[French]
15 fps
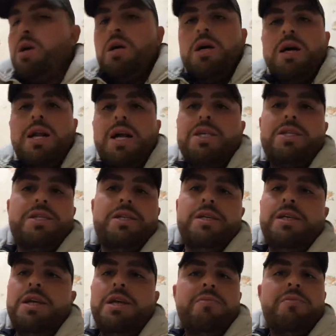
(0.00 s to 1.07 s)
la
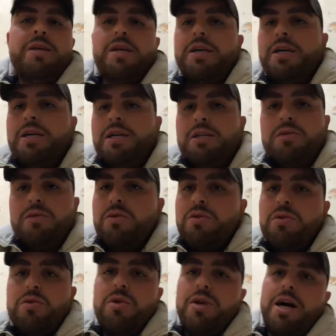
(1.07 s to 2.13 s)
Chine, l'Amérique,
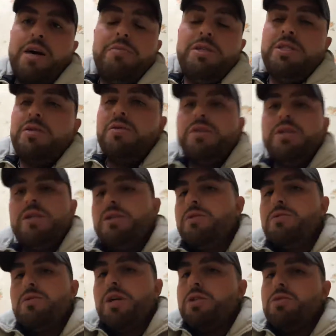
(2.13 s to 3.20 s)
euh, l'Arabie Saoudite,
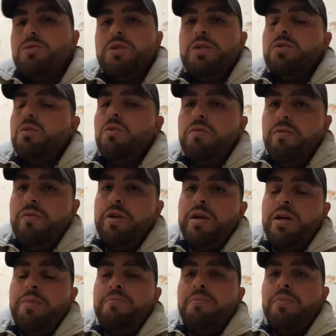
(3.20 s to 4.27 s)
la Suisse, où vous voulez,
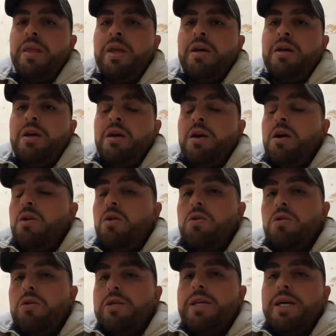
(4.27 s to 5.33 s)

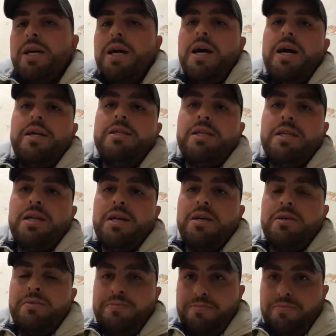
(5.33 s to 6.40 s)
l'Angleterre, etc.
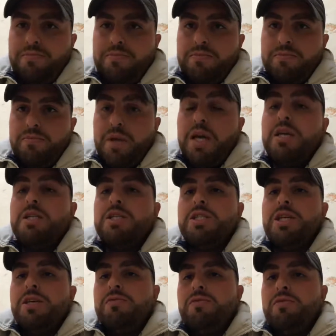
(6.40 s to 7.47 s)

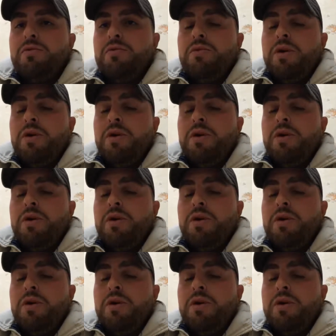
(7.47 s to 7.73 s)
J'ai vu